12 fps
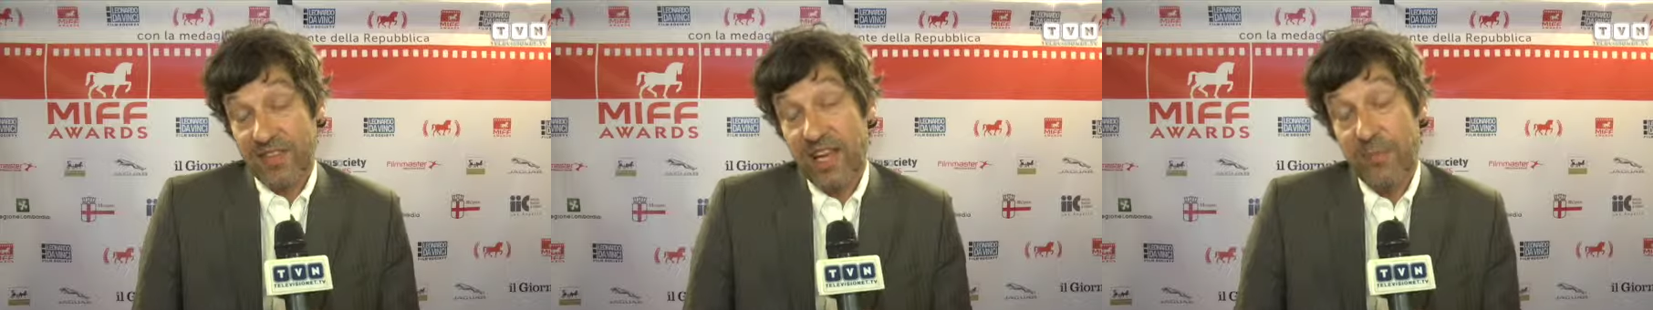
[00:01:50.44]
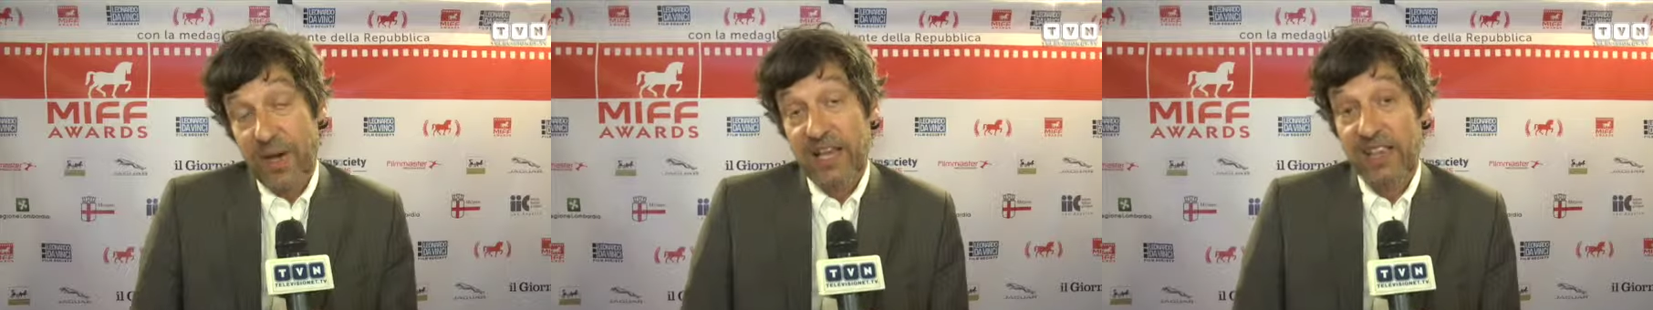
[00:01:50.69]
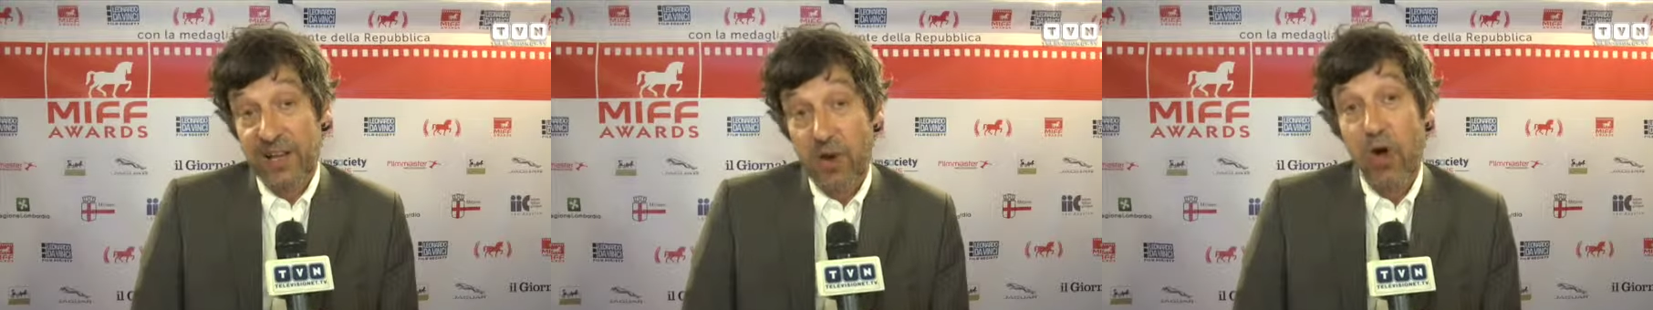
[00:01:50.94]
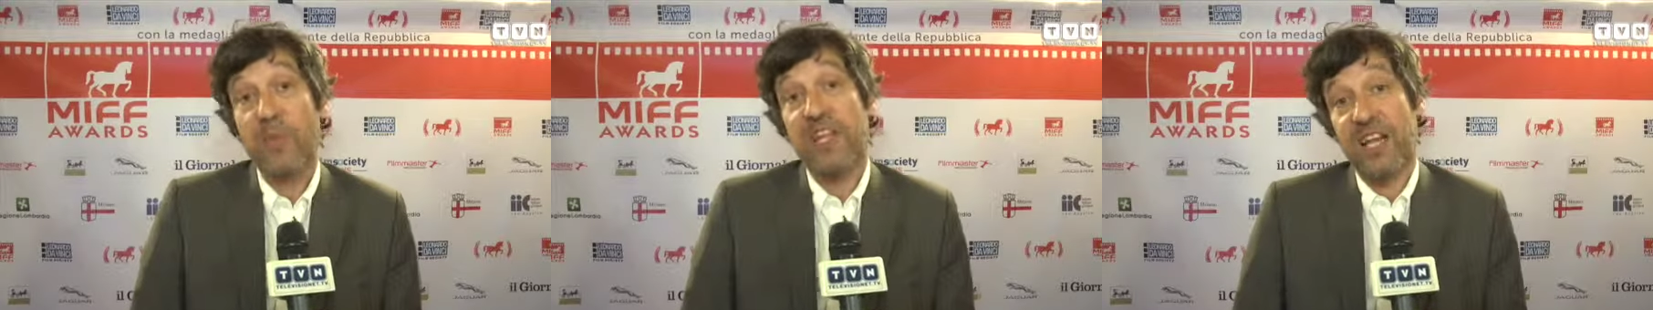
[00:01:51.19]
nella parte
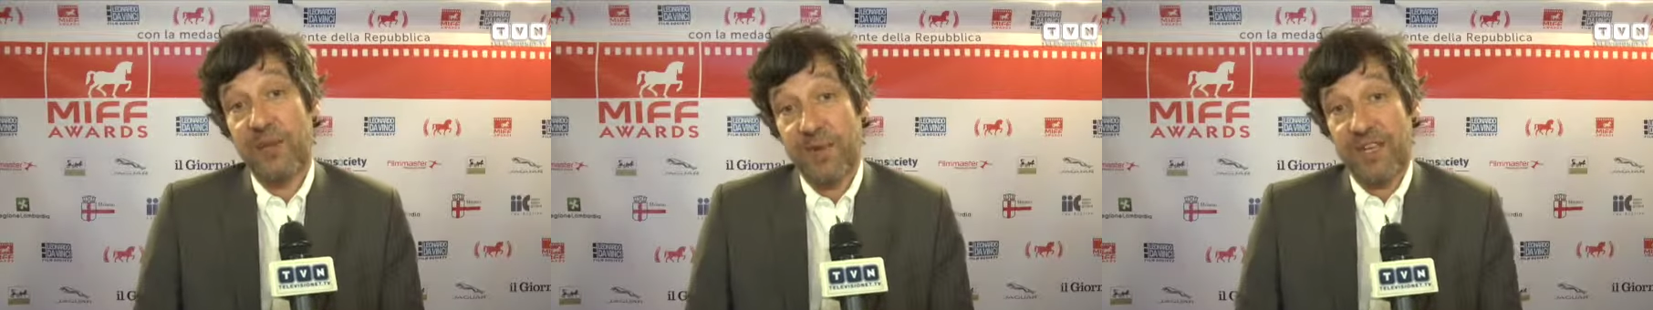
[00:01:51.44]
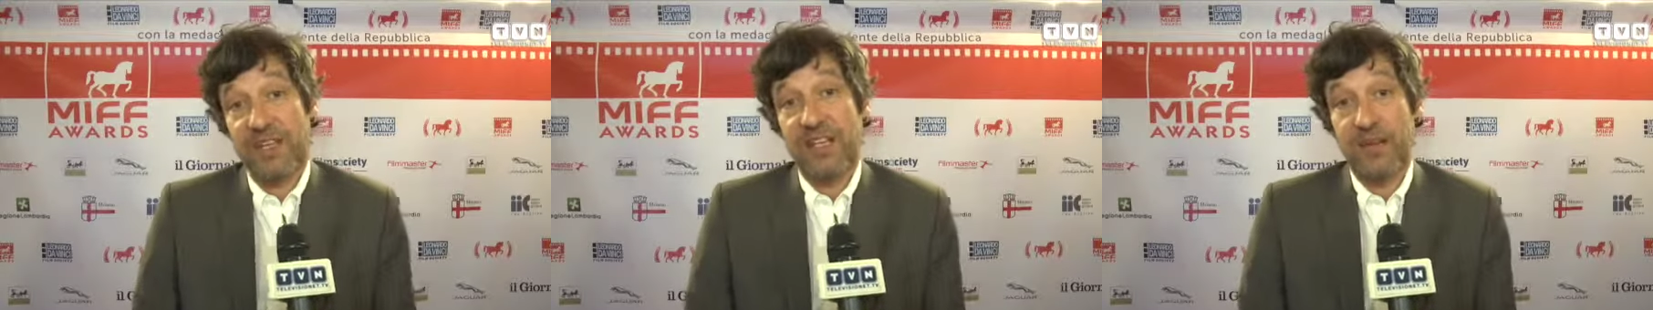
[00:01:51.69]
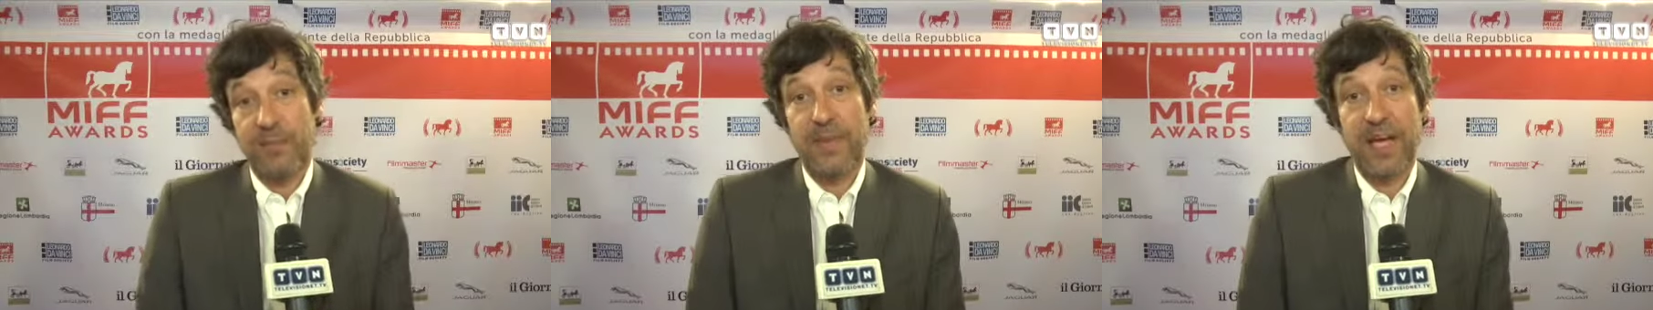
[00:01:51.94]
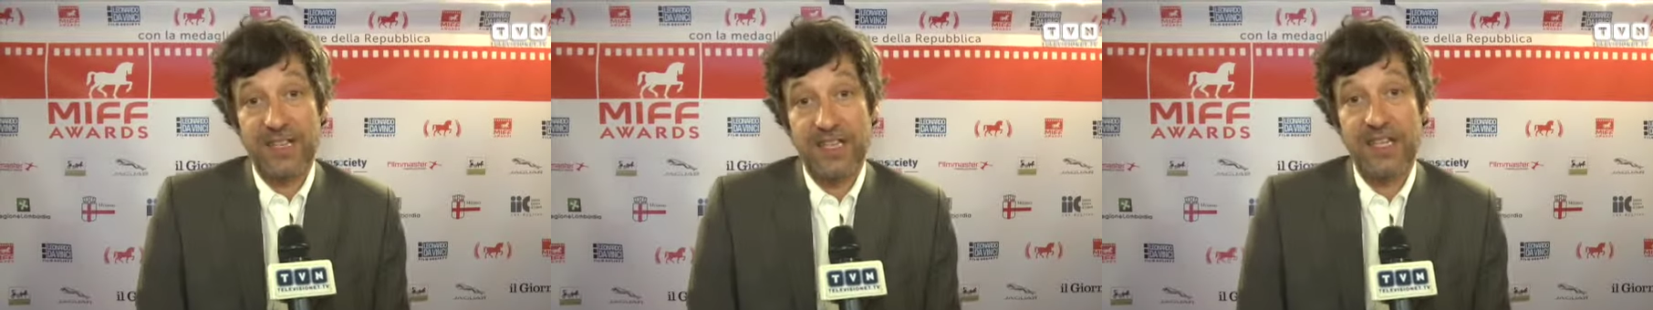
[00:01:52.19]
comica, nella parte
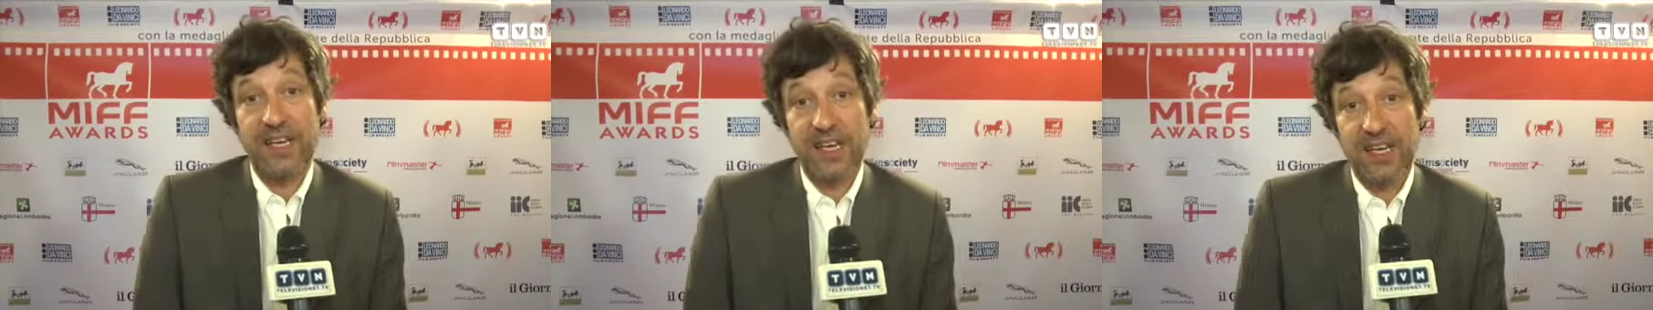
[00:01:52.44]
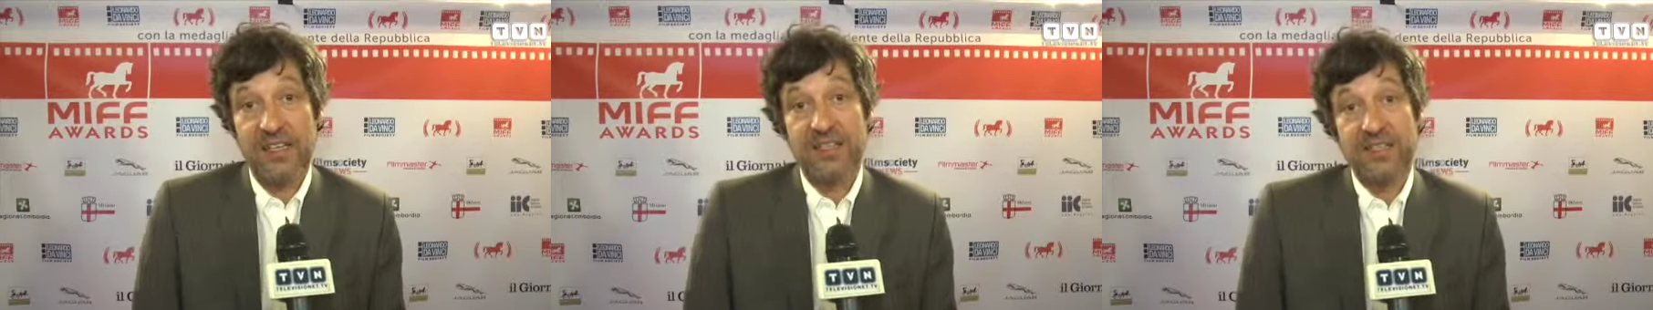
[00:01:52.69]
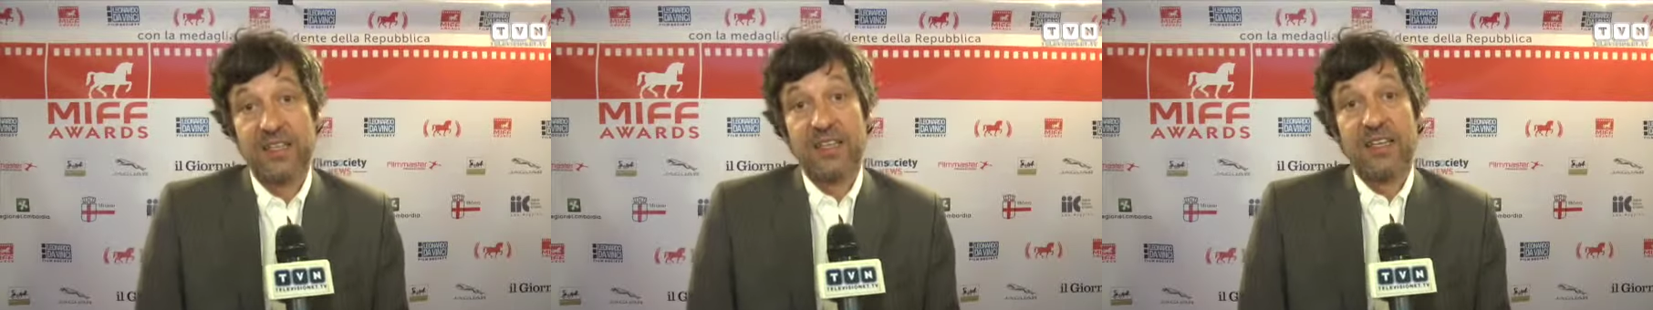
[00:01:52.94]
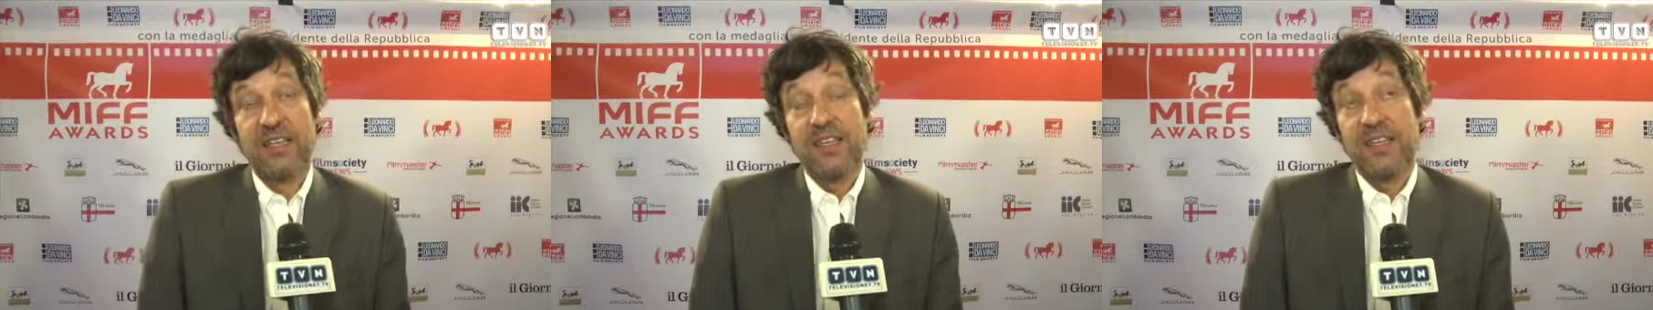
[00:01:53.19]
drammatica,
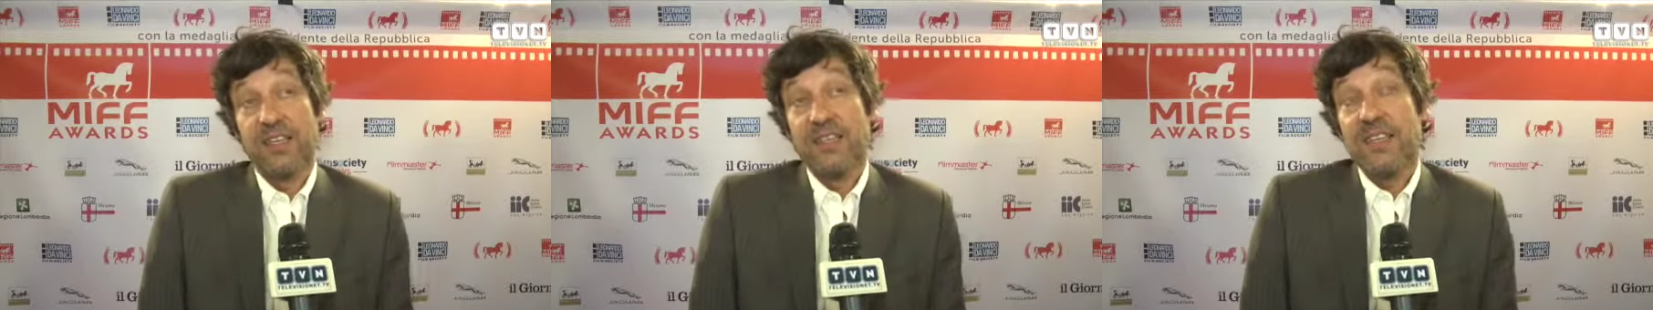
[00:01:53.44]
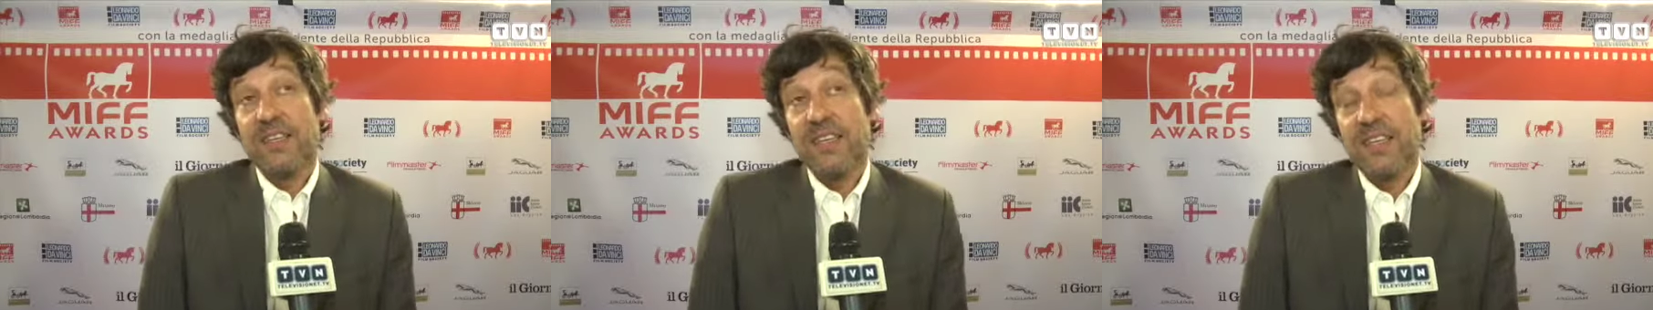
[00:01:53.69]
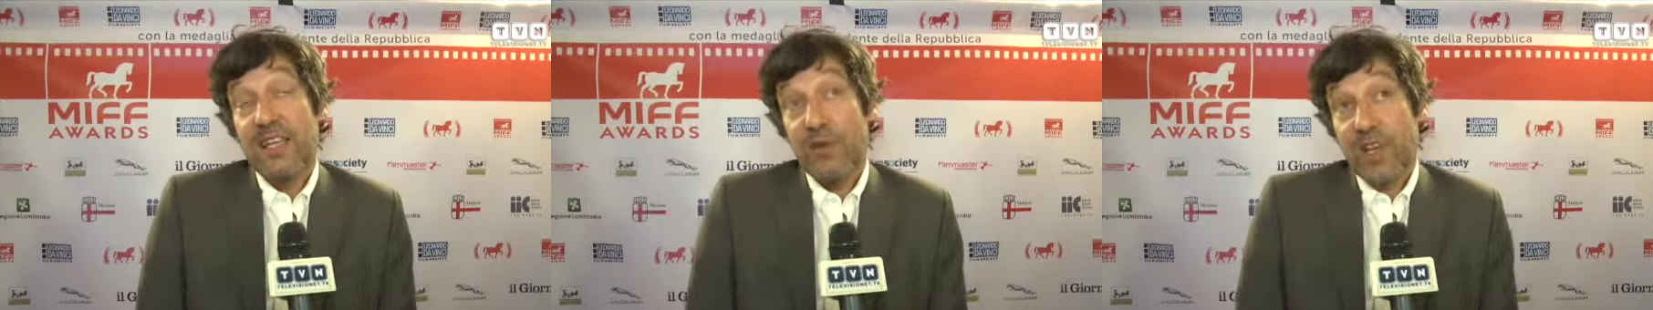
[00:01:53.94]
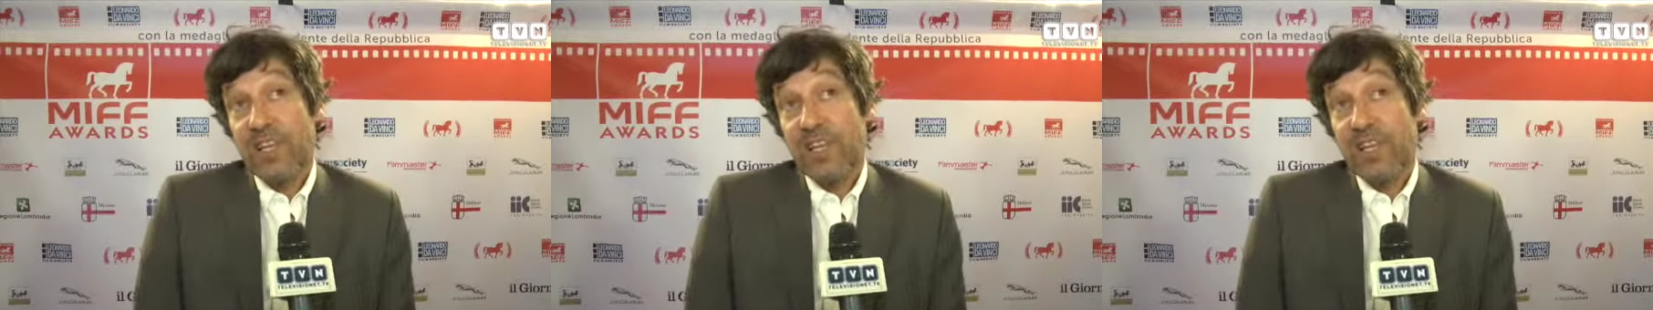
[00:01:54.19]
che lo